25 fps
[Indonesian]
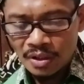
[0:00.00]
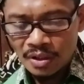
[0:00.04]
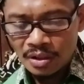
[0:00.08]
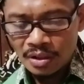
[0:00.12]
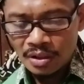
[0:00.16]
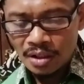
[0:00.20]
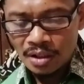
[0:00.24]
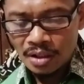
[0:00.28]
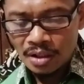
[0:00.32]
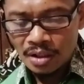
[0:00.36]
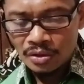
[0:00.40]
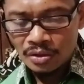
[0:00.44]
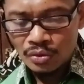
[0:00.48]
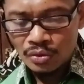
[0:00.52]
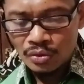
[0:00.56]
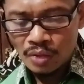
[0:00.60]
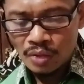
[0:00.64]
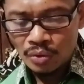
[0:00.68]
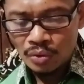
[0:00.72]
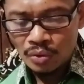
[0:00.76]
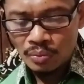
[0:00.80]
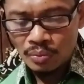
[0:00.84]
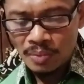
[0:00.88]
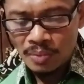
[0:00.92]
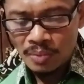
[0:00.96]
dan
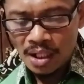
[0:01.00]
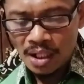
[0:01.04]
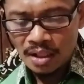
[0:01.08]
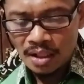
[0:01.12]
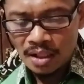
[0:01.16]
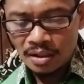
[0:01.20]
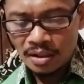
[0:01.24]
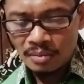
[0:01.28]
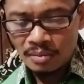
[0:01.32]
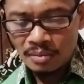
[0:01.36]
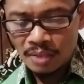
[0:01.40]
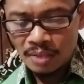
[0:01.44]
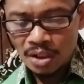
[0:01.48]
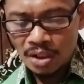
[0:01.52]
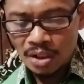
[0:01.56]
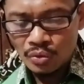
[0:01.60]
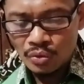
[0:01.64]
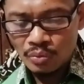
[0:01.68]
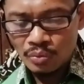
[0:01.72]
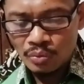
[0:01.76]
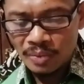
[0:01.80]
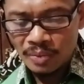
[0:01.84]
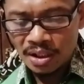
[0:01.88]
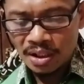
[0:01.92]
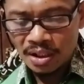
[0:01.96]
suatu pelangi
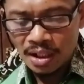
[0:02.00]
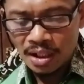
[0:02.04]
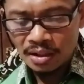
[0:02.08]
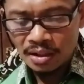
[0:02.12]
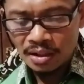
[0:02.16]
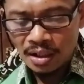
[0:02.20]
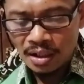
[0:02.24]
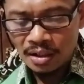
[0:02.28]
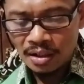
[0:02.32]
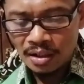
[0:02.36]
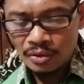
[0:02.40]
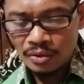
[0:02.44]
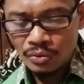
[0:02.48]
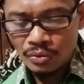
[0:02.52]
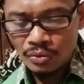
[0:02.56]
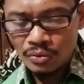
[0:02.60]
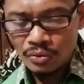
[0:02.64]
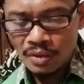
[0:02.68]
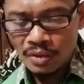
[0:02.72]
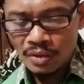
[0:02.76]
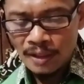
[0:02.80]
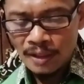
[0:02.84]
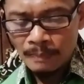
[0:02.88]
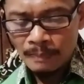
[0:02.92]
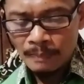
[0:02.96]
melingkupi tahta itu
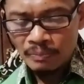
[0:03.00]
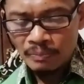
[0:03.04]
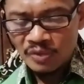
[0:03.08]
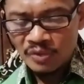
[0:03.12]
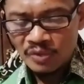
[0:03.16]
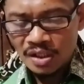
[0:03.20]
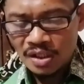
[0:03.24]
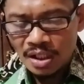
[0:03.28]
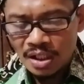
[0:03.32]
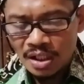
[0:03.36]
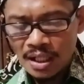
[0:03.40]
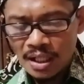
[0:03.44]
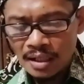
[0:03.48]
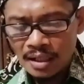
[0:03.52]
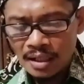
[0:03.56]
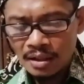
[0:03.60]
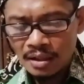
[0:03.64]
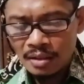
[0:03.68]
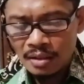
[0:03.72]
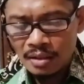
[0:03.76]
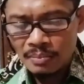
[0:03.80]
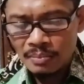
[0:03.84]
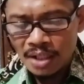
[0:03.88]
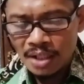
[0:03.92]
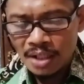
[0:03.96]
gilang
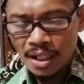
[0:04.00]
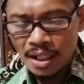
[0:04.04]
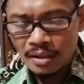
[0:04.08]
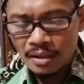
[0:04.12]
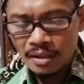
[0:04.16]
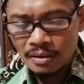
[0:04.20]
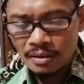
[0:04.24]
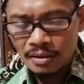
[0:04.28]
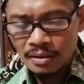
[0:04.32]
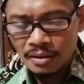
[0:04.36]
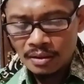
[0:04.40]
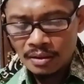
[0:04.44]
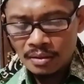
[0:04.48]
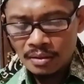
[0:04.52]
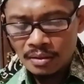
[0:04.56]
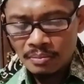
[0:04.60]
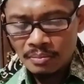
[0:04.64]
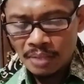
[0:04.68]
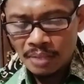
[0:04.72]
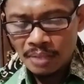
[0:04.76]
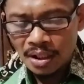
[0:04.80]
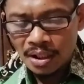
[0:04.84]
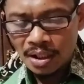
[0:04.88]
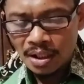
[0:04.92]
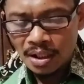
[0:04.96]
gemilang
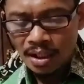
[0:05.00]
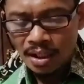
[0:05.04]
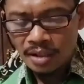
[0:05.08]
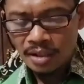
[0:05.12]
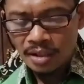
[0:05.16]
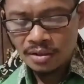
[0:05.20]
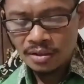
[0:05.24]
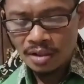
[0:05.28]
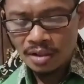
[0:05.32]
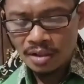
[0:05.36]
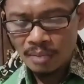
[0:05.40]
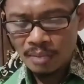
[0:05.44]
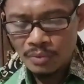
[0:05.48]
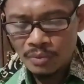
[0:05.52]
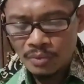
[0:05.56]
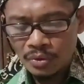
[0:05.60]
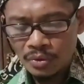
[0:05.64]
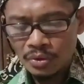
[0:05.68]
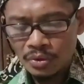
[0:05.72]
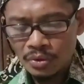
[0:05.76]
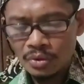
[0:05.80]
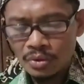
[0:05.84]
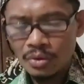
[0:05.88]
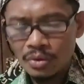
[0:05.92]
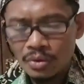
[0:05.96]
bagaikan zamrud
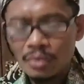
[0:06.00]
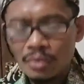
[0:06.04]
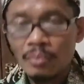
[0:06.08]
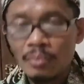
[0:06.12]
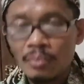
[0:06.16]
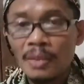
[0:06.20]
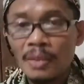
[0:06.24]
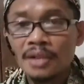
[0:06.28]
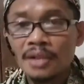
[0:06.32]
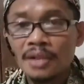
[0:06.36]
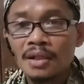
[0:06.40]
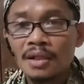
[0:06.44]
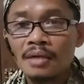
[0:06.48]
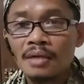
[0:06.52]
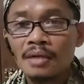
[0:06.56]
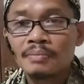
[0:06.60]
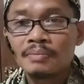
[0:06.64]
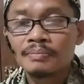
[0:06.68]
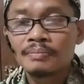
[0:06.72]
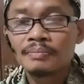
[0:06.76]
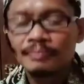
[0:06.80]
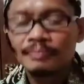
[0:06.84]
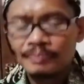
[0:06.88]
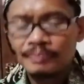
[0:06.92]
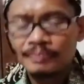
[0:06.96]
rupanya
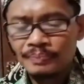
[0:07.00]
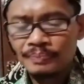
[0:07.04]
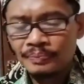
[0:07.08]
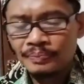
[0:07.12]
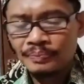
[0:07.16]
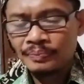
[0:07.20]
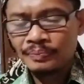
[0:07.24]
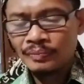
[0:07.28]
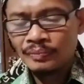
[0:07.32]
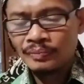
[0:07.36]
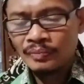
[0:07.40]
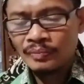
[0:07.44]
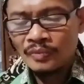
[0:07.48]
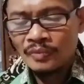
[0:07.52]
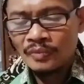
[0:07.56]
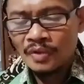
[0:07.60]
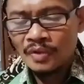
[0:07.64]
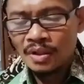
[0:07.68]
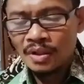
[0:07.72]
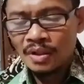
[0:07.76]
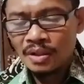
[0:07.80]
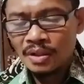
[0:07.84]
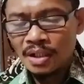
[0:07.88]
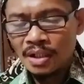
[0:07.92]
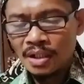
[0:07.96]

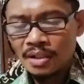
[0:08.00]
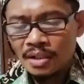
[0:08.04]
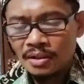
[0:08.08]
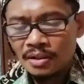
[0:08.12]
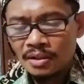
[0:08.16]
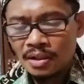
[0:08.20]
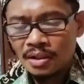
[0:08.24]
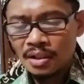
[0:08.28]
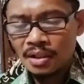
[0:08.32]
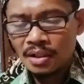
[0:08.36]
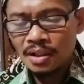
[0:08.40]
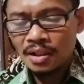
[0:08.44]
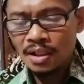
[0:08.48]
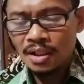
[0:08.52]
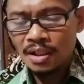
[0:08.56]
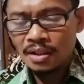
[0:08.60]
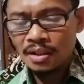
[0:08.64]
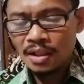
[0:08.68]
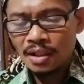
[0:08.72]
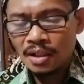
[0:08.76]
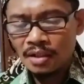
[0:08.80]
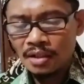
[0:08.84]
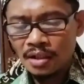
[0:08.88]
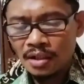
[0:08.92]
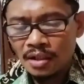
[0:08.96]
dan sekeliling
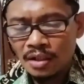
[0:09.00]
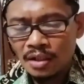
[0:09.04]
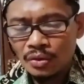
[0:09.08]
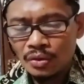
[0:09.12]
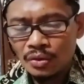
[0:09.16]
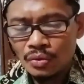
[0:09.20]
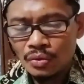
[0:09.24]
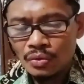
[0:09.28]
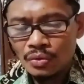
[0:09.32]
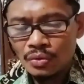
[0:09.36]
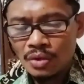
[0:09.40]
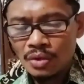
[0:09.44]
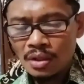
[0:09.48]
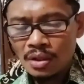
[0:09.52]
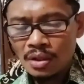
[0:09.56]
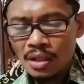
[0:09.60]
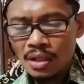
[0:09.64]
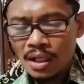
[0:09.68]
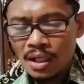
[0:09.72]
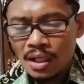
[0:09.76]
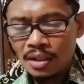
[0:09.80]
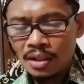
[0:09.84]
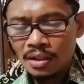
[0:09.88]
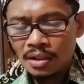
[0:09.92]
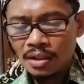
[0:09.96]
tahta itu
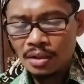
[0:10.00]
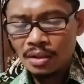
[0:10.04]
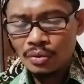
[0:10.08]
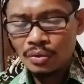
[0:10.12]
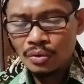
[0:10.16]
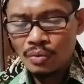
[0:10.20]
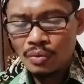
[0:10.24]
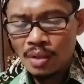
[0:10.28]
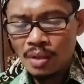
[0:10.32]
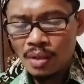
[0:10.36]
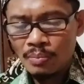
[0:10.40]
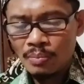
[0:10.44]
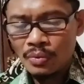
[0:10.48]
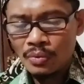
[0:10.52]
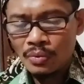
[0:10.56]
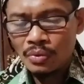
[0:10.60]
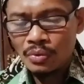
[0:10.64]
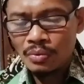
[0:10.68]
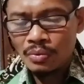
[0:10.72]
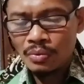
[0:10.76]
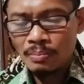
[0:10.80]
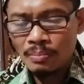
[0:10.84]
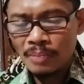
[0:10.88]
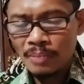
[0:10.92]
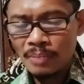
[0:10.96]
ada
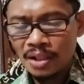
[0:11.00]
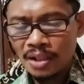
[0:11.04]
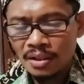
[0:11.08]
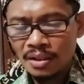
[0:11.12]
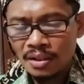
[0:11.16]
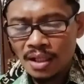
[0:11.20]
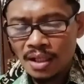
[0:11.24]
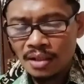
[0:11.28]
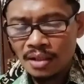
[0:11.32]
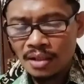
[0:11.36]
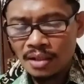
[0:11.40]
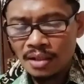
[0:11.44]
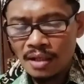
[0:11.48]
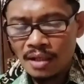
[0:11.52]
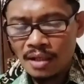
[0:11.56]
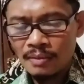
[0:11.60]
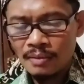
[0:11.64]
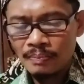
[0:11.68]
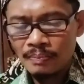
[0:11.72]
24 tahta